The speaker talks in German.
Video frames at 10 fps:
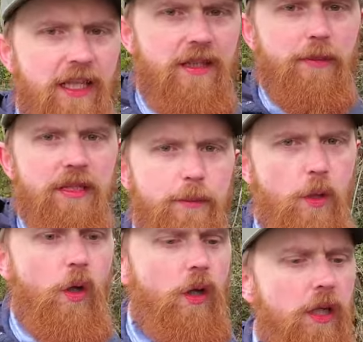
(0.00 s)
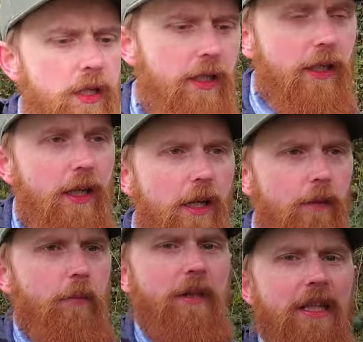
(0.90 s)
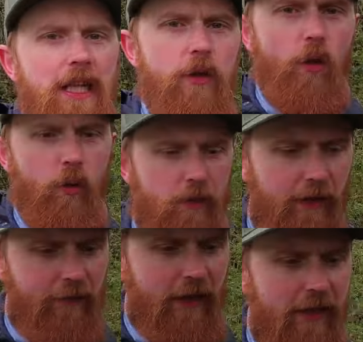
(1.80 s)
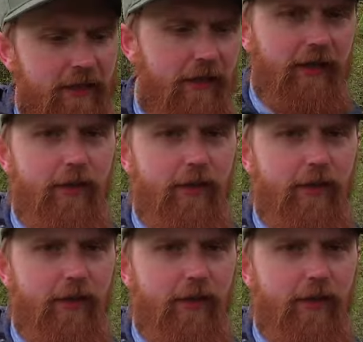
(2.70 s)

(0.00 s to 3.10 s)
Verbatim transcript: dass ich mit dem Jörg, auf Kanal Jörg unterwegs,